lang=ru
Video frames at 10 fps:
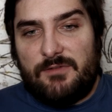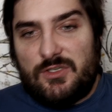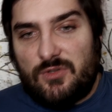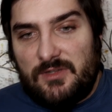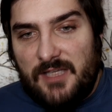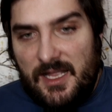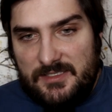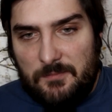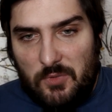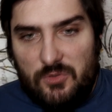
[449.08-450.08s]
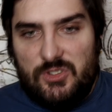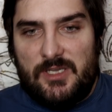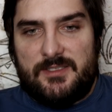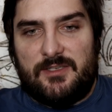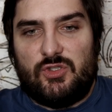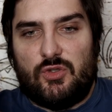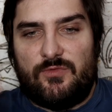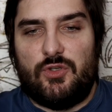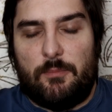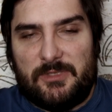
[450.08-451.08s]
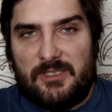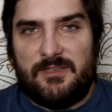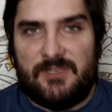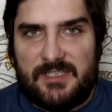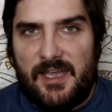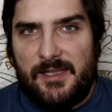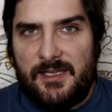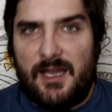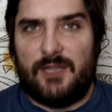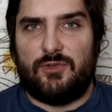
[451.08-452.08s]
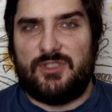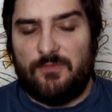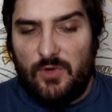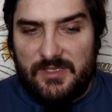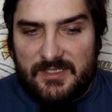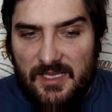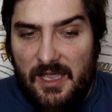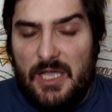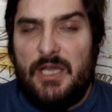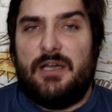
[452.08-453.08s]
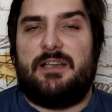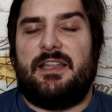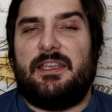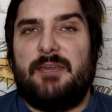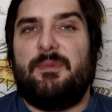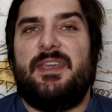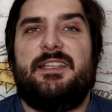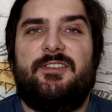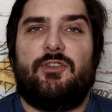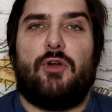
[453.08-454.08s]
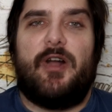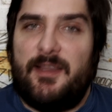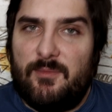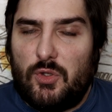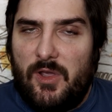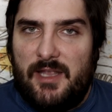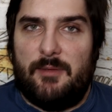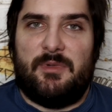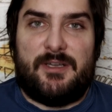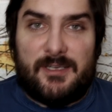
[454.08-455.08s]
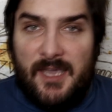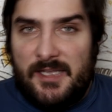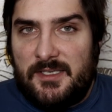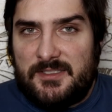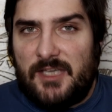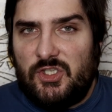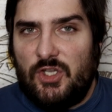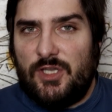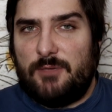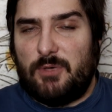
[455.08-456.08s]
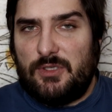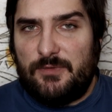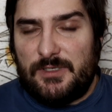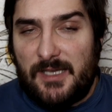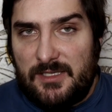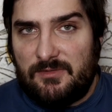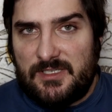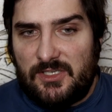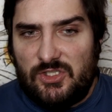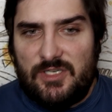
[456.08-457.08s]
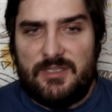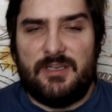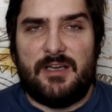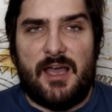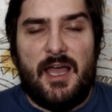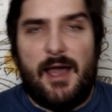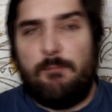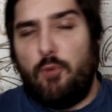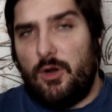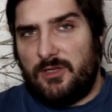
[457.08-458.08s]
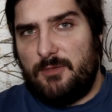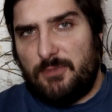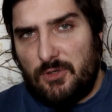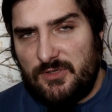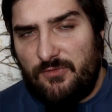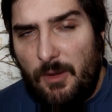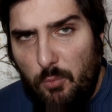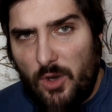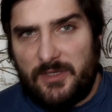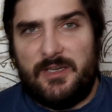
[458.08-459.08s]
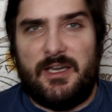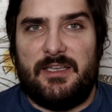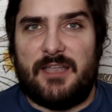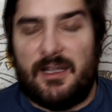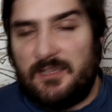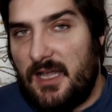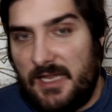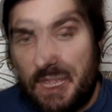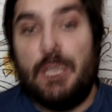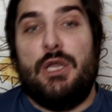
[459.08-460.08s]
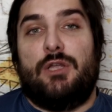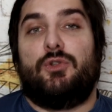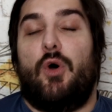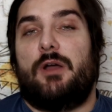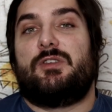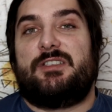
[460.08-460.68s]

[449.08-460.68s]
И в результате получается, что все противостояние, оно сводится к таким индивидуальным дуэлям. Крайний защитник против крайнего защитника защитника, опорник против опорника и так далее. Но